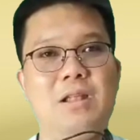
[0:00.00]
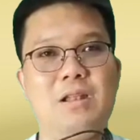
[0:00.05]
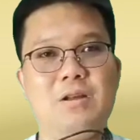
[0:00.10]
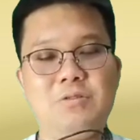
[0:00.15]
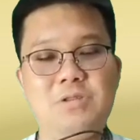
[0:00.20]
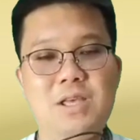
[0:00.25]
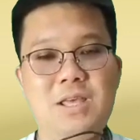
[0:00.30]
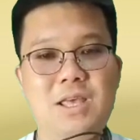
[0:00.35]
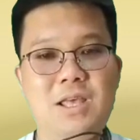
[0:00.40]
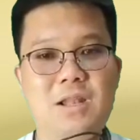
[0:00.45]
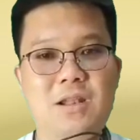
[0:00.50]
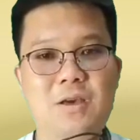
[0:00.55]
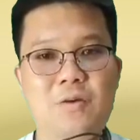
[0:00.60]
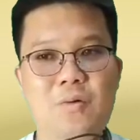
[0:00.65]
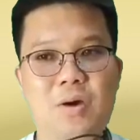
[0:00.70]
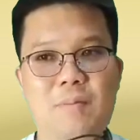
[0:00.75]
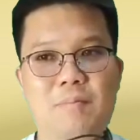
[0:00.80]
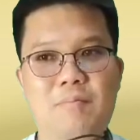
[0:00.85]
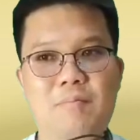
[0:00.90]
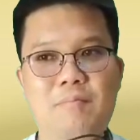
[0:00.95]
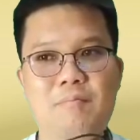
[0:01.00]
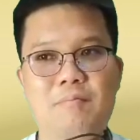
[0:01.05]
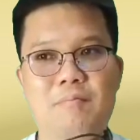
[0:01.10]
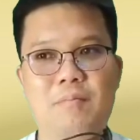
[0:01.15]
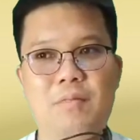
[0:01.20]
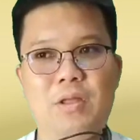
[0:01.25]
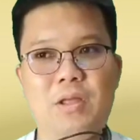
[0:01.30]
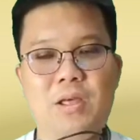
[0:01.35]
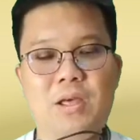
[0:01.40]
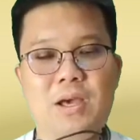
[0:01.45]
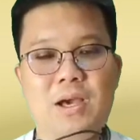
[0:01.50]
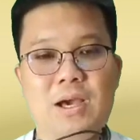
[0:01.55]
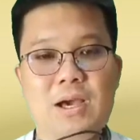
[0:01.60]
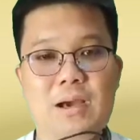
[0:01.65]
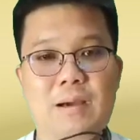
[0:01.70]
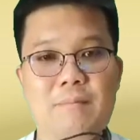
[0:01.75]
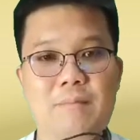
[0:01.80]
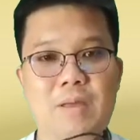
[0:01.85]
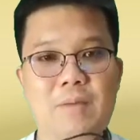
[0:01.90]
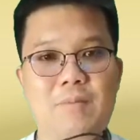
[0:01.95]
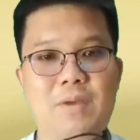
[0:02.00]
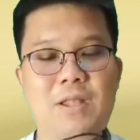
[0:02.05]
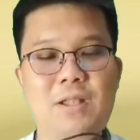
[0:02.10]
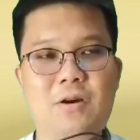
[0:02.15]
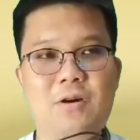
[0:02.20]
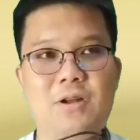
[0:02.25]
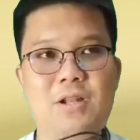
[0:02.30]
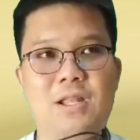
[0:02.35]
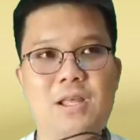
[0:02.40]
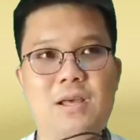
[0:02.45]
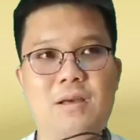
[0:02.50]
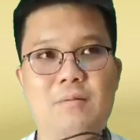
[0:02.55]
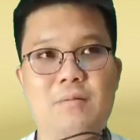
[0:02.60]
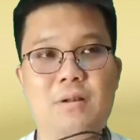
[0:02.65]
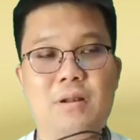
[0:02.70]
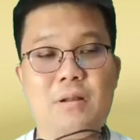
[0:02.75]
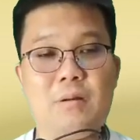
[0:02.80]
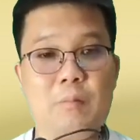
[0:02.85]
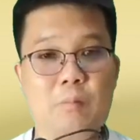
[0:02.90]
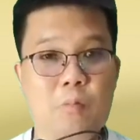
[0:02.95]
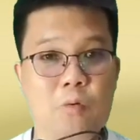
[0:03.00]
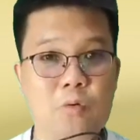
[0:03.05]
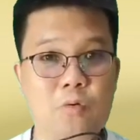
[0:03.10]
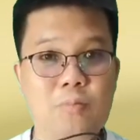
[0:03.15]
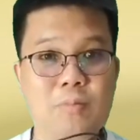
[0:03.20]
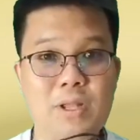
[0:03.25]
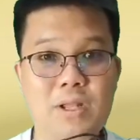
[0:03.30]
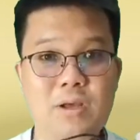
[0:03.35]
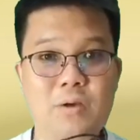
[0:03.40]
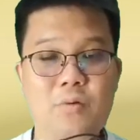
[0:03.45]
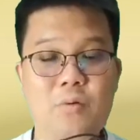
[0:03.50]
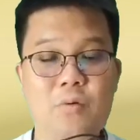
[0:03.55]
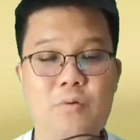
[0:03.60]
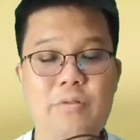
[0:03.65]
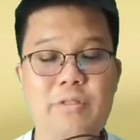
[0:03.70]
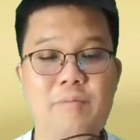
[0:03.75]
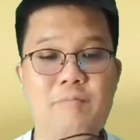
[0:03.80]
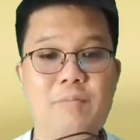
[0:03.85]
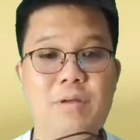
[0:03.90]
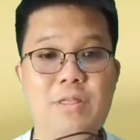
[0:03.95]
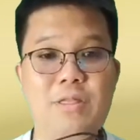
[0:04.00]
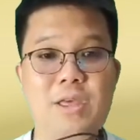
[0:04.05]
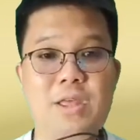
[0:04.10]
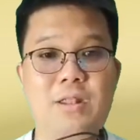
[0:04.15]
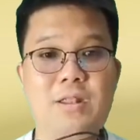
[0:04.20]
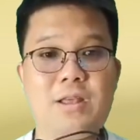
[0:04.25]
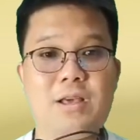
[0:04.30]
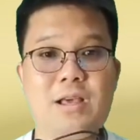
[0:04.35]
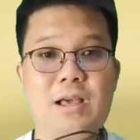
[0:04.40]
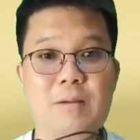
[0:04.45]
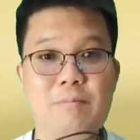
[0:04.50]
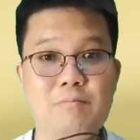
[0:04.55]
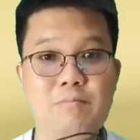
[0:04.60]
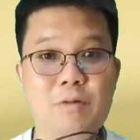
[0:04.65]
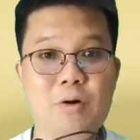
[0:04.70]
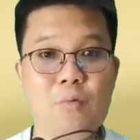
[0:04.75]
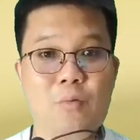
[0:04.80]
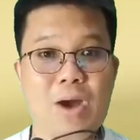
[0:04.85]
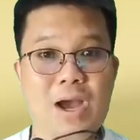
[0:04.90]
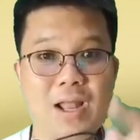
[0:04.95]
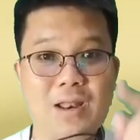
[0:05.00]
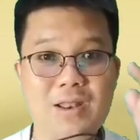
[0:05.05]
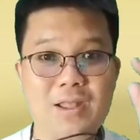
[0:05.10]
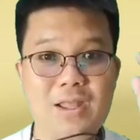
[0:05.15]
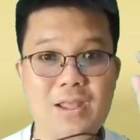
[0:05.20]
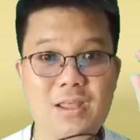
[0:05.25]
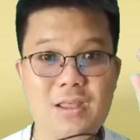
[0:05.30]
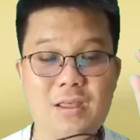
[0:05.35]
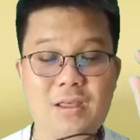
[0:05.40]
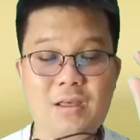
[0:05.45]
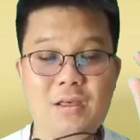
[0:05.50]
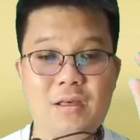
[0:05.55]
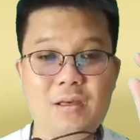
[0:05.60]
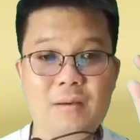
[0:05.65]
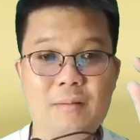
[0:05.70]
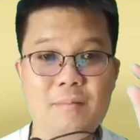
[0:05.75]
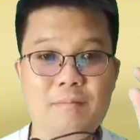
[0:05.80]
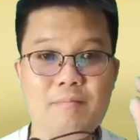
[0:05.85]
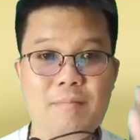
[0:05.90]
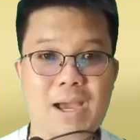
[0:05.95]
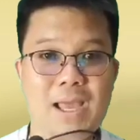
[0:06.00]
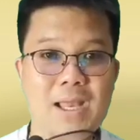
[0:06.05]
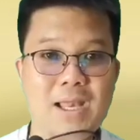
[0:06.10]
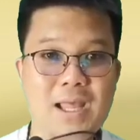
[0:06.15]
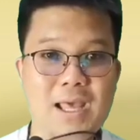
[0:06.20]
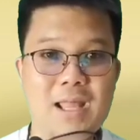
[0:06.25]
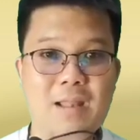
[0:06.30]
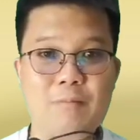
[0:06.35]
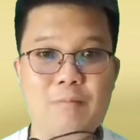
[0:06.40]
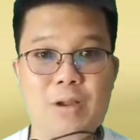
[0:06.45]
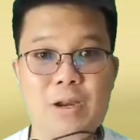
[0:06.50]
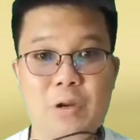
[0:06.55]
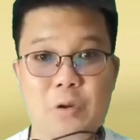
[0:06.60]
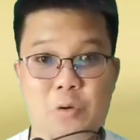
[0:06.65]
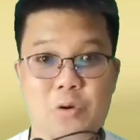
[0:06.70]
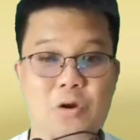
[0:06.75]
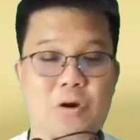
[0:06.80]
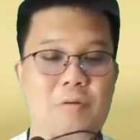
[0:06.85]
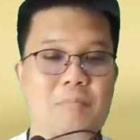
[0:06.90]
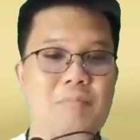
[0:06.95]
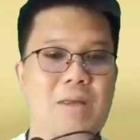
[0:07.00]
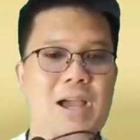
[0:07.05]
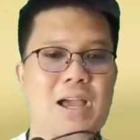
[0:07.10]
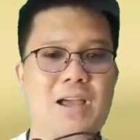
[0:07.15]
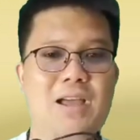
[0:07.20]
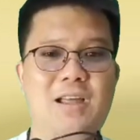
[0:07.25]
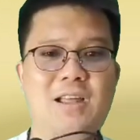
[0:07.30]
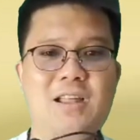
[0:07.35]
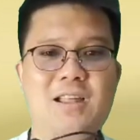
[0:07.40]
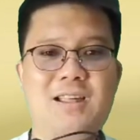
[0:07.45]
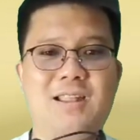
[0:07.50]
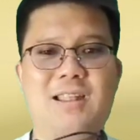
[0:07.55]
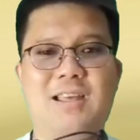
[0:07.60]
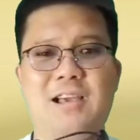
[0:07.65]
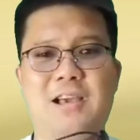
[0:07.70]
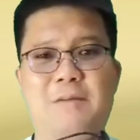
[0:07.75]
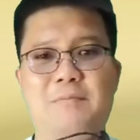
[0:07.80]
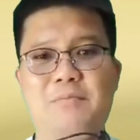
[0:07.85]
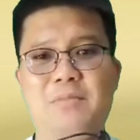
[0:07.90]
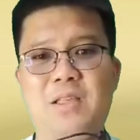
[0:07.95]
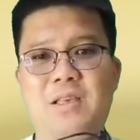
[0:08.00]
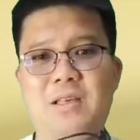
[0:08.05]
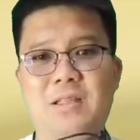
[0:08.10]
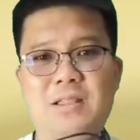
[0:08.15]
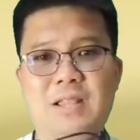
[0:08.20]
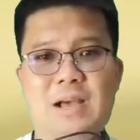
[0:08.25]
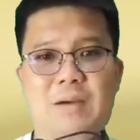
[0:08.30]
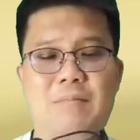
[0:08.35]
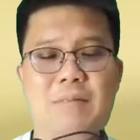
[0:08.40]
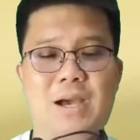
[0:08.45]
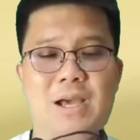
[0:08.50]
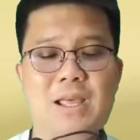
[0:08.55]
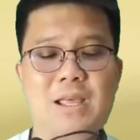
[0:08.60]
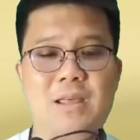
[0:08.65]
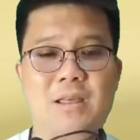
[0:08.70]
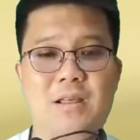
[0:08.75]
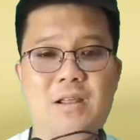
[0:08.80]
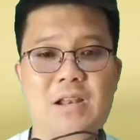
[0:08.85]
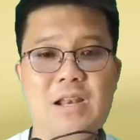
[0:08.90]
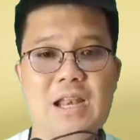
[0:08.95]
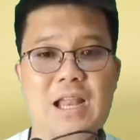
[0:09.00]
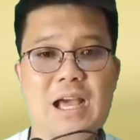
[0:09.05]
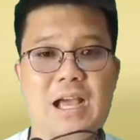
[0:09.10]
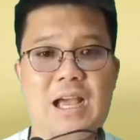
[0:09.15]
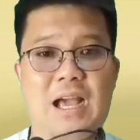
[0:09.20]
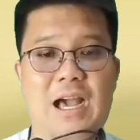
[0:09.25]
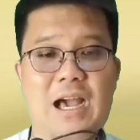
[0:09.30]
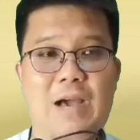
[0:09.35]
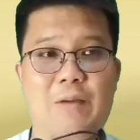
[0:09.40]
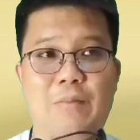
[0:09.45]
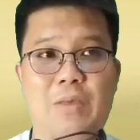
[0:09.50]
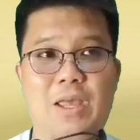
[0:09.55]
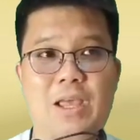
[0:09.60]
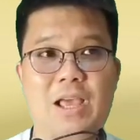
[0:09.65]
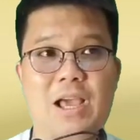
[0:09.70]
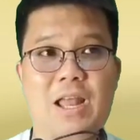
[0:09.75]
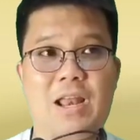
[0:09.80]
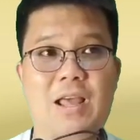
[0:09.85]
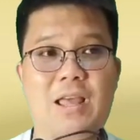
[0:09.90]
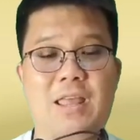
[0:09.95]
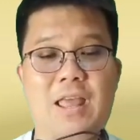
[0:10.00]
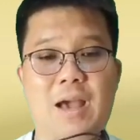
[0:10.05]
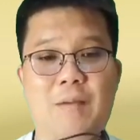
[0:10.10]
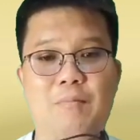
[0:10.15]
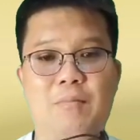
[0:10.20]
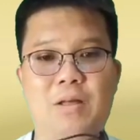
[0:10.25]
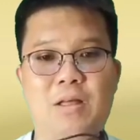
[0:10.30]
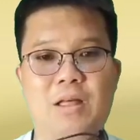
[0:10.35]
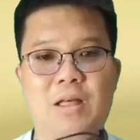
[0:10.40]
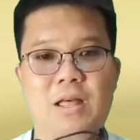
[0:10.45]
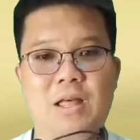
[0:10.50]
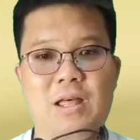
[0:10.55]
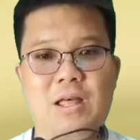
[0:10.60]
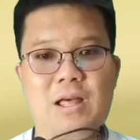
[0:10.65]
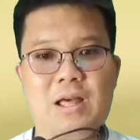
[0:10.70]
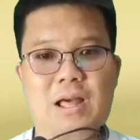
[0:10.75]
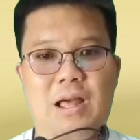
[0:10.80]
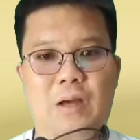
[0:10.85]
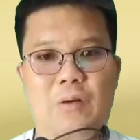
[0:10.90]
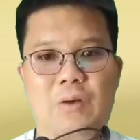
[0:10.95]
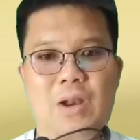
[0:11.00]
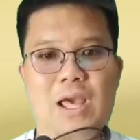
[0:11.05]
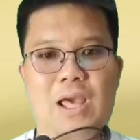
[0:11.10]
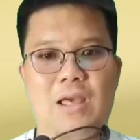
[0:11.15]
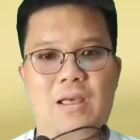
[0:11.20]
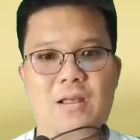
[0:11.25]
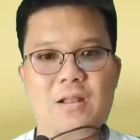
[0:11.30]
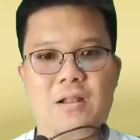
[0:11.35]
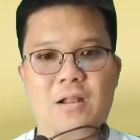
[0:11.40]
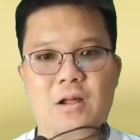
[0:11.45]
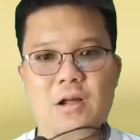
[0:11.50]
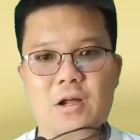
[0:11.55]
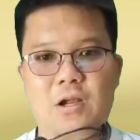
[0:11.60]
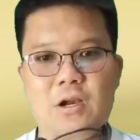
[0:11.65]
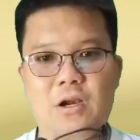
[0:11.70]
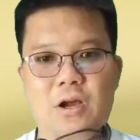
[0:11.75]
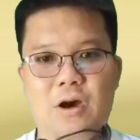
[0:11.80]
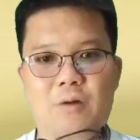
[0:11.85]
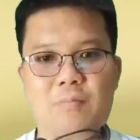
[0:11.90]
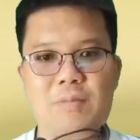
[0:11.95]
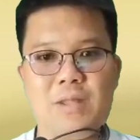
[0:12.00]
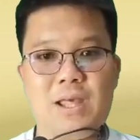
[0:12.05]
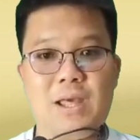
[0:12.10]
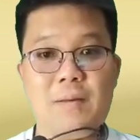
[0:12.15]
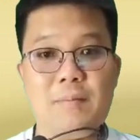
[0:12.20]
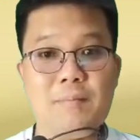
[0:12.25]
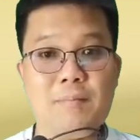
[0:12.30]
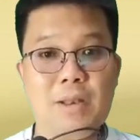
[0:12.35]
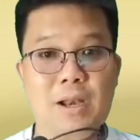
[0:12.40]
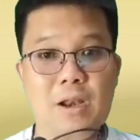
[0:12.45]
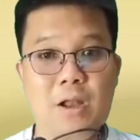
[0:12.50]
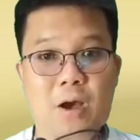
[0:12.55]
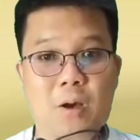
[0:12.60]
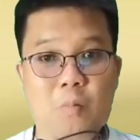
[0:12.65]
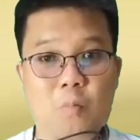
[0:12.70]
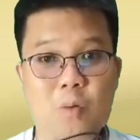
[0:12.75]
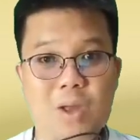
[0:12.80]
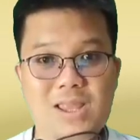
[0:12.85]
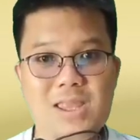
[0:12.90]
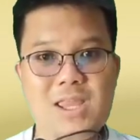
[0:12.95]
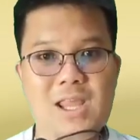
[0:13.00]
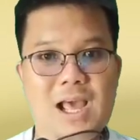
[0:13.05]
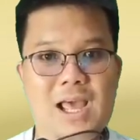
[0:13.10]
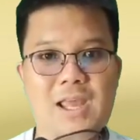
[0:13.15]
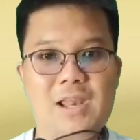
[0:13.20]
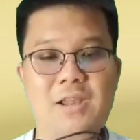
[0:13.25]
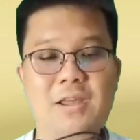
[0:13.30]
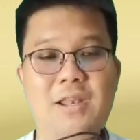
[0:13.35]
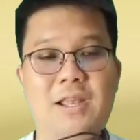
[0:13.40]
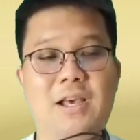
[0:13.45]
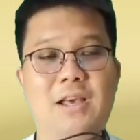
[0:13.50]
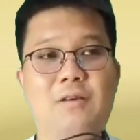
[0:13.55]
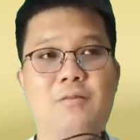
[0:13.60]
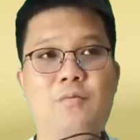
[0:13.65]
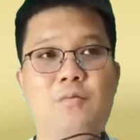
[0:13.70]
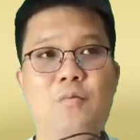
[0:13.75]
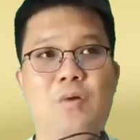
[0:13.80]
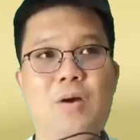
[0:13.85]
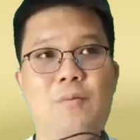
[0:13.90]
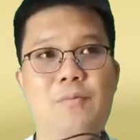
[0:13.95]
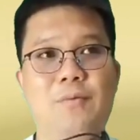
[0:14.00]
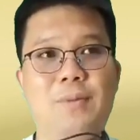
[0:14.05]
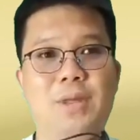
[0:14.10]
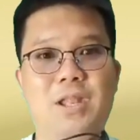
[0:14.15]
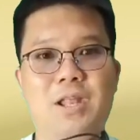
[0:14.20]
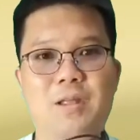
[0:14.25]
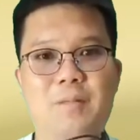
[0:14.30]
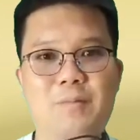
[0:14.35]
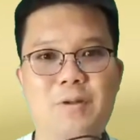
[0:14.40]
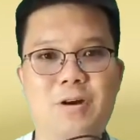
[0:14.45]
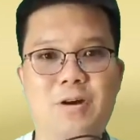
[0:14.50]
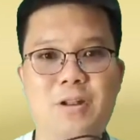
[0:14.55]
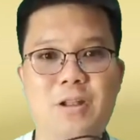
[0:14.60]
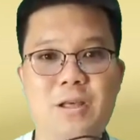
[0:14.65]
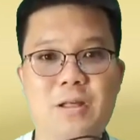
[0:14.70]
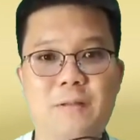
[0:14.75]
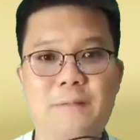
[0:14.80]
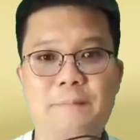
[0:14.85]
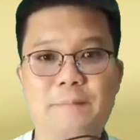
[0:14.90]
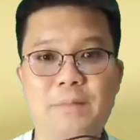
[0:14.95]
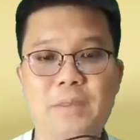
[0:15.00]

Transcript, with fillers: เราจะเห็นเลยว่าเบบี้ดอทเนี่ยพุ่งไปถึง 60%นะครับเมื่อวานที่ b i n a n c e มันหลุดออกมานะครับทำให้ราคามีการขยับ เอาแหละ รอบนี้เป็นรอบวัดใจเลยนะว่าเบบี้ดอทเนี่ย